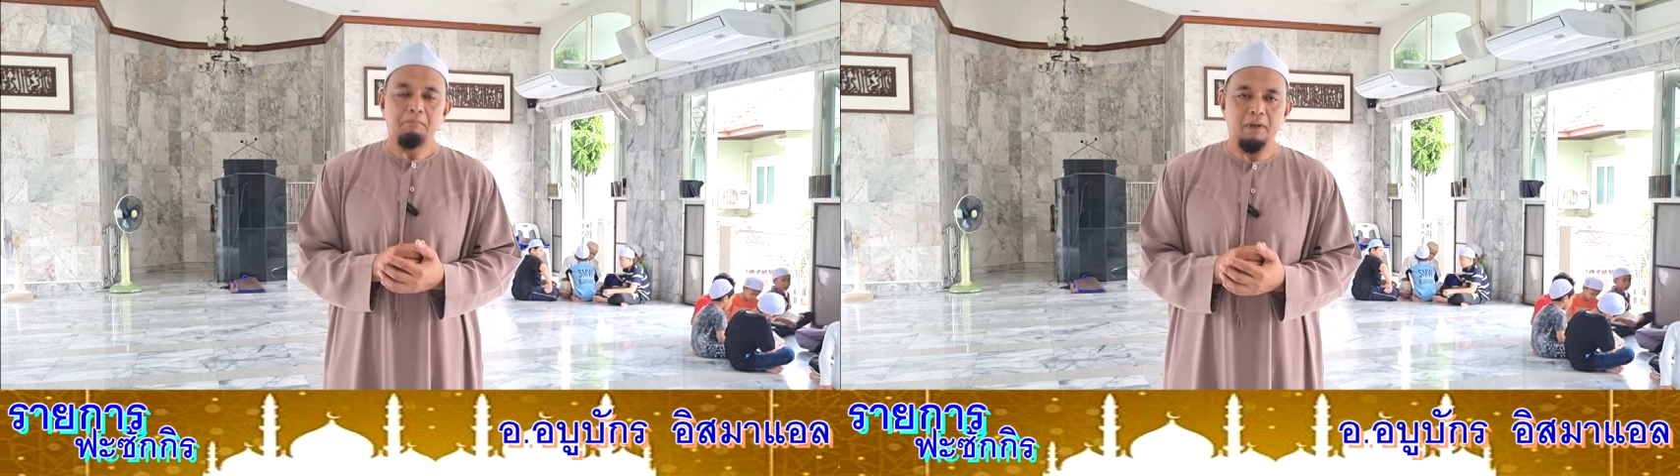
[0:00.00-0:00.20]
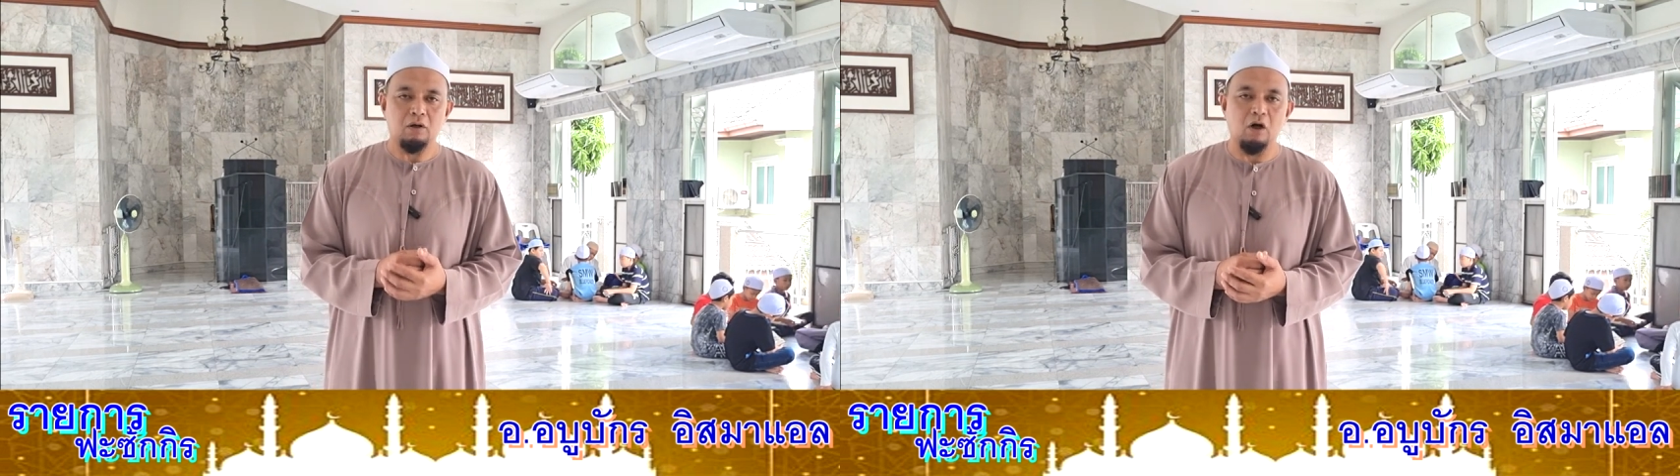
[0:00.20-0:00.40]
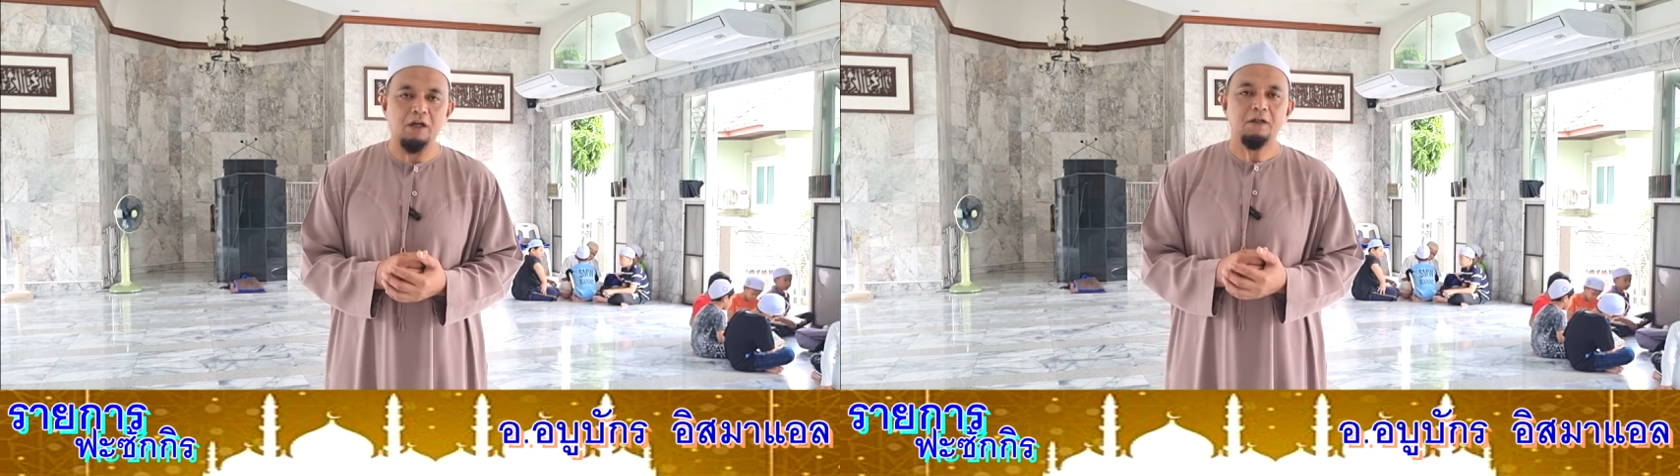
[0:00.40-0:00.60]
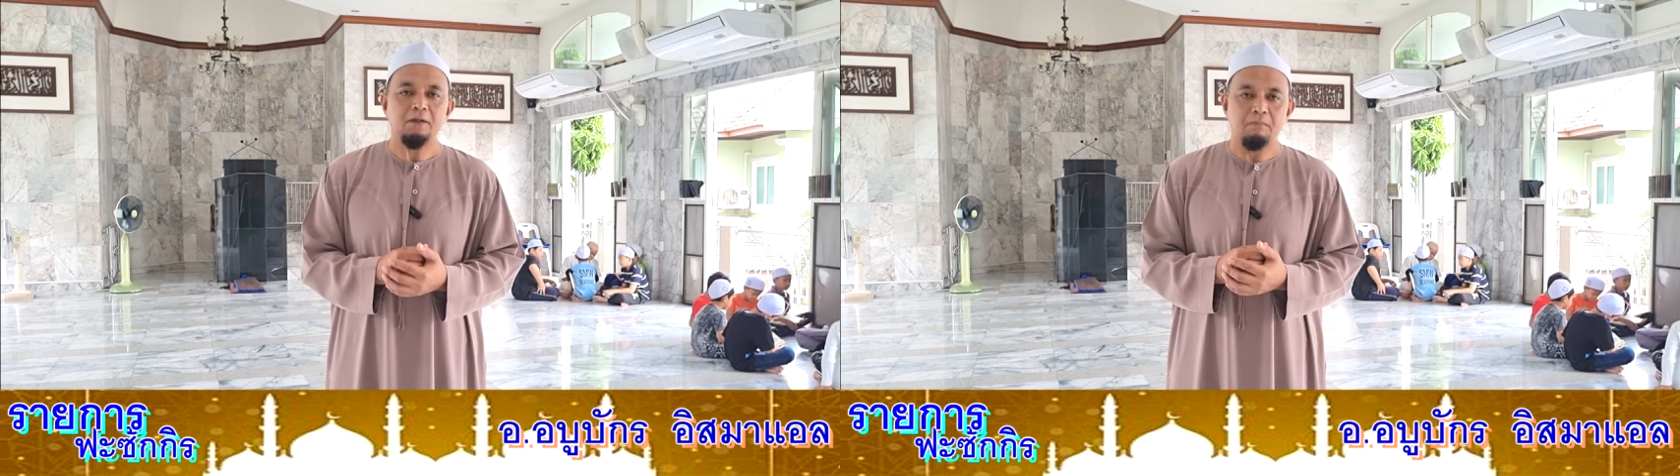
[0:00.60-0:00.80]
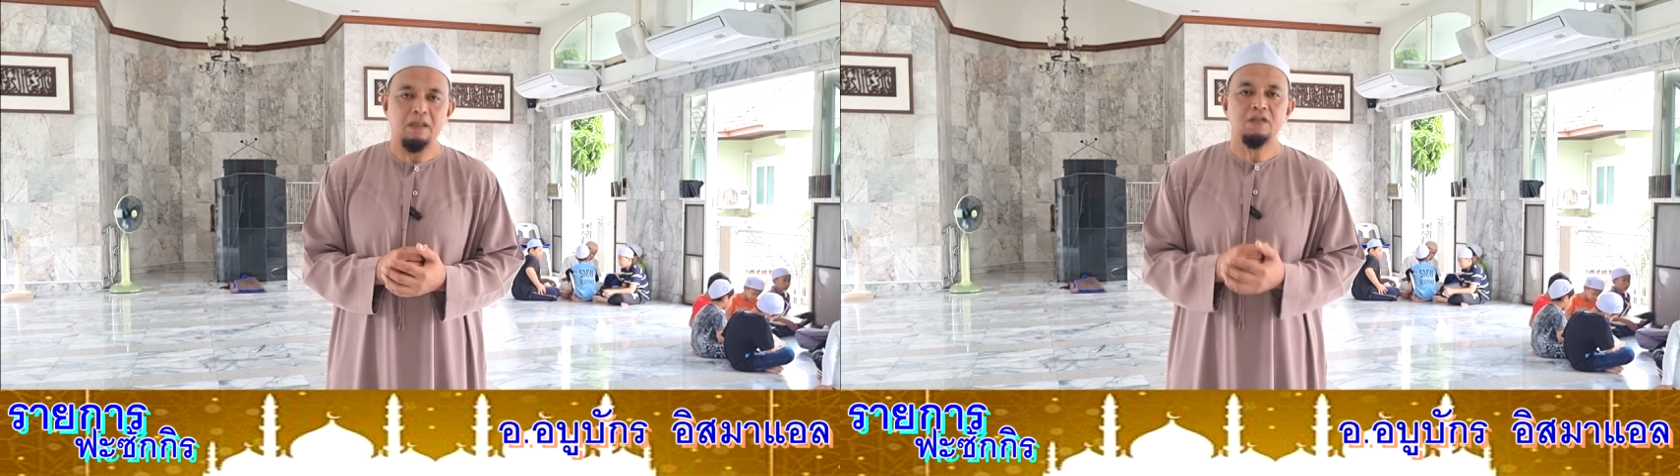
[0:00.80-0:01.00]
บิกอน
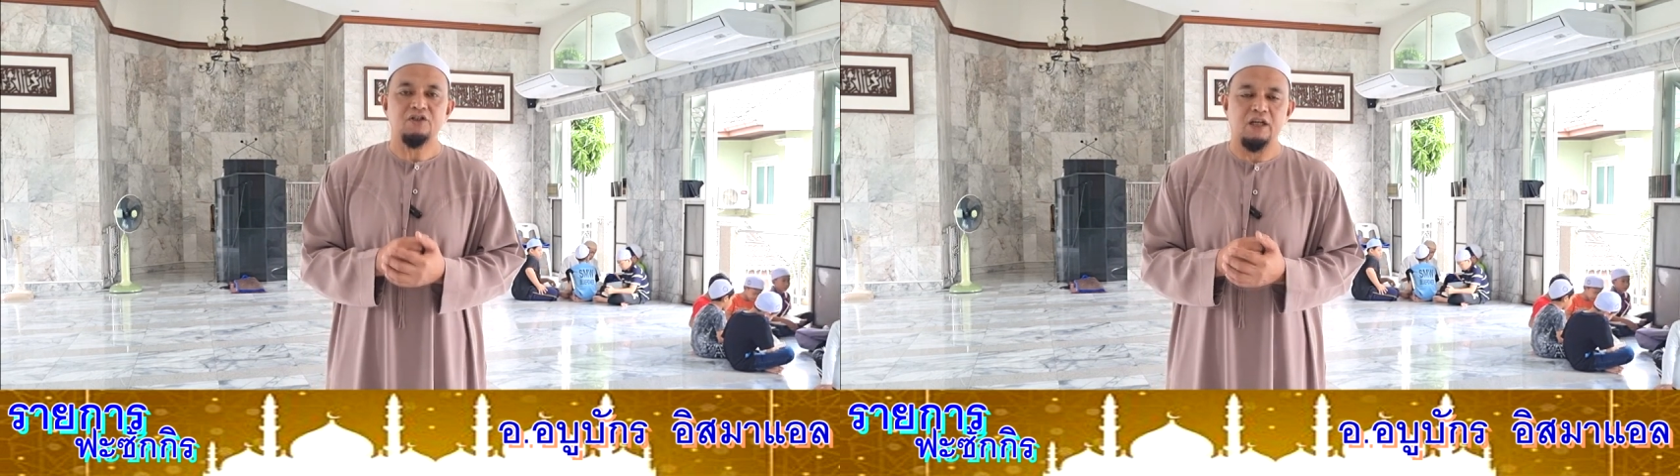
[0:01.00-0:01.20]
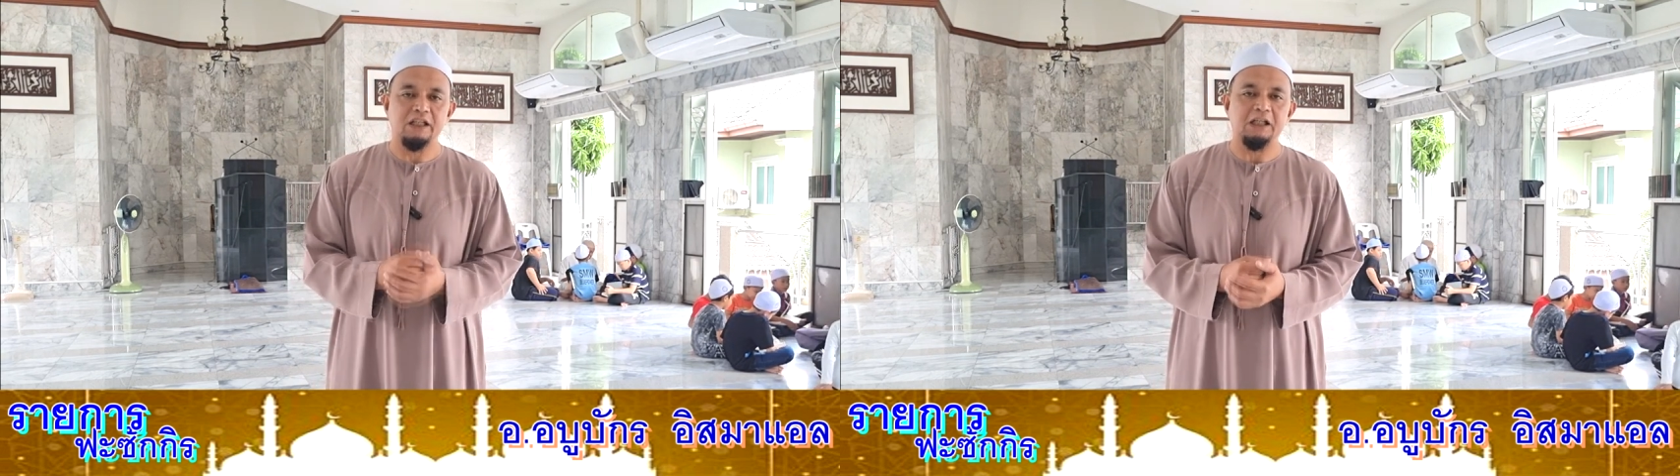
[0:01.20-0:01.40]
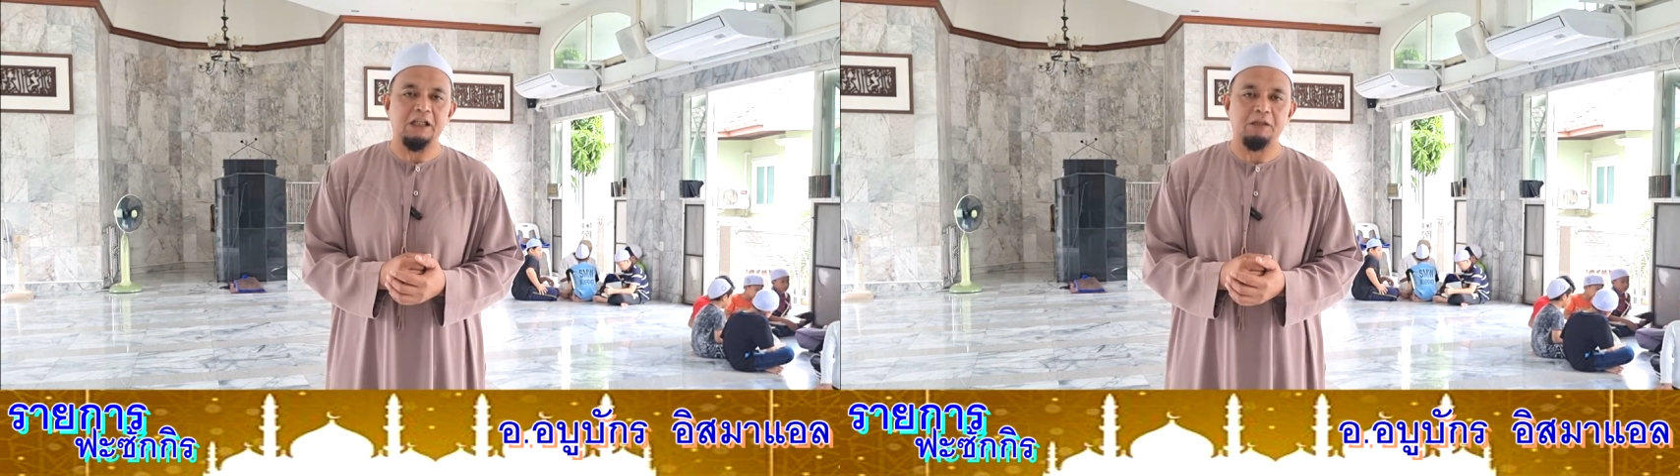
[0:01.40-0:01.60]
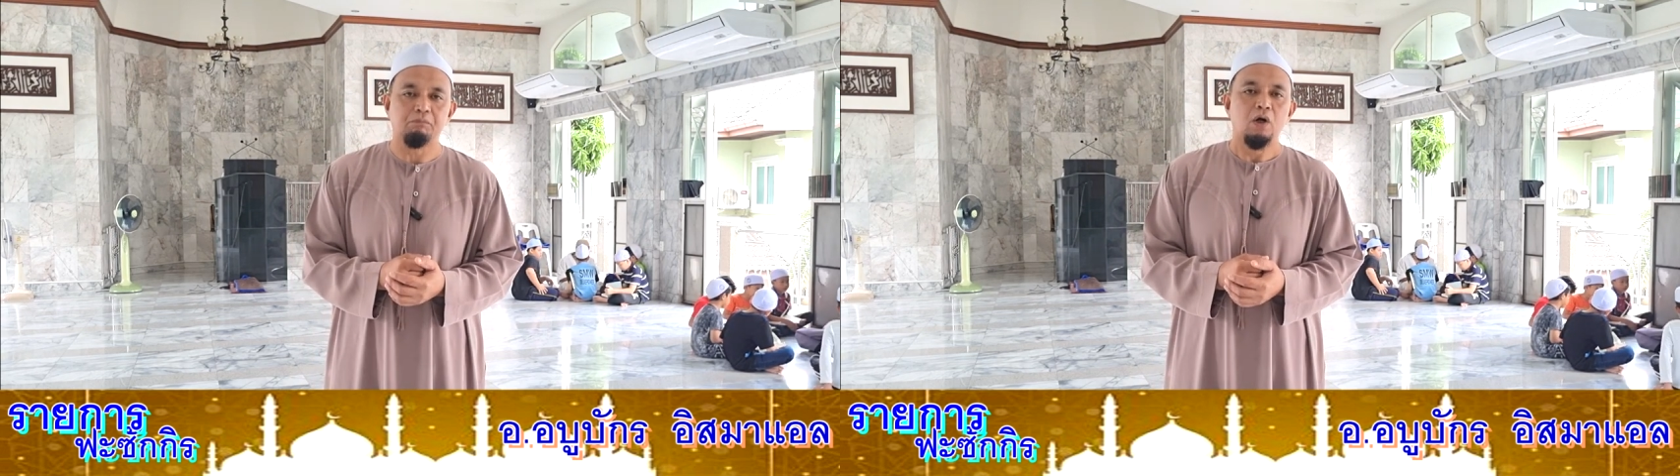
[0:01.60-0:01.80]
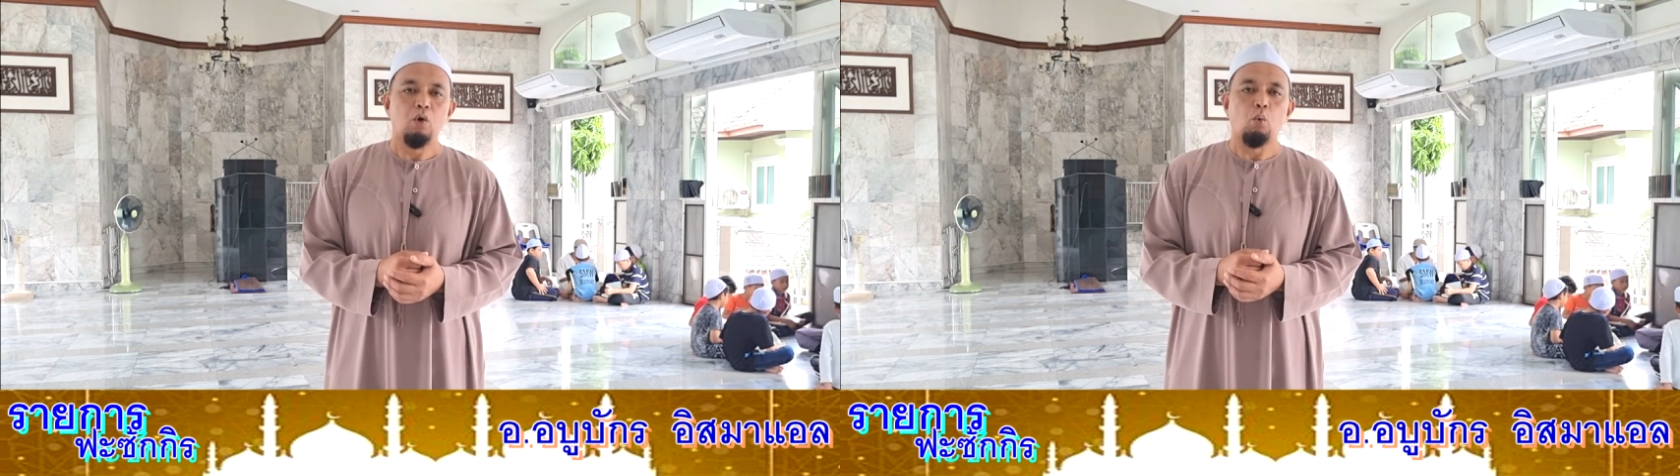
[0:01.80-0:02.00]
บินซาลีม
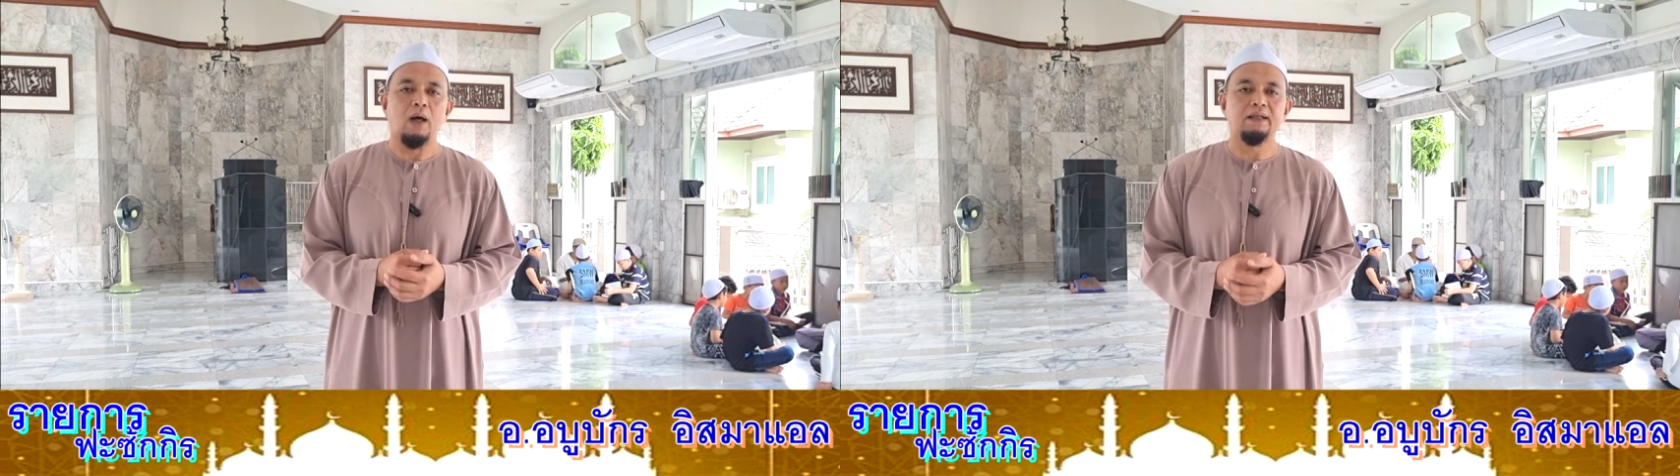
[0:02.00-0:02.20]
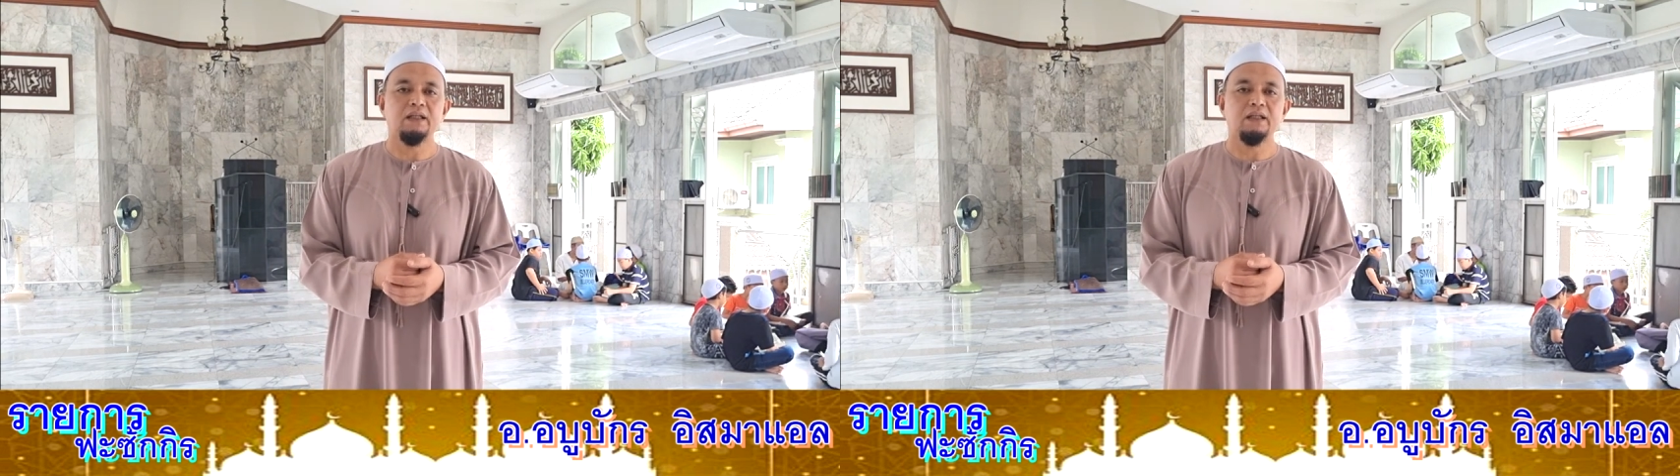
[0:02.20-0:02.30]
วัน